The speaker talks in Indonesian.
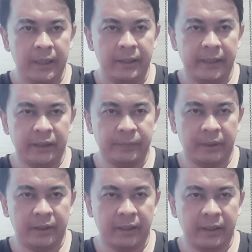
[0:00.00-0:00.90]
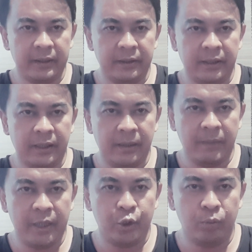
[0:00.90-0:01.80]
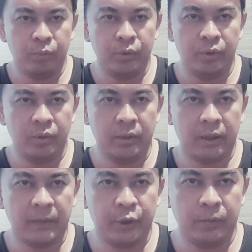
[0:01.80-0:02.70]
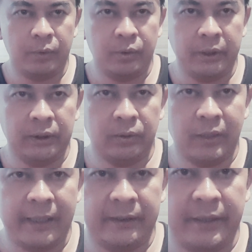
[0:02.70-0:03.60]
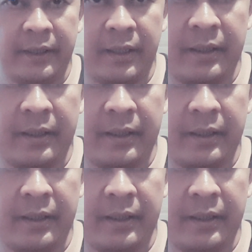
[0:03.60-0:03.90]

lihat pergerakannya maju mundur maju mundur itu artinya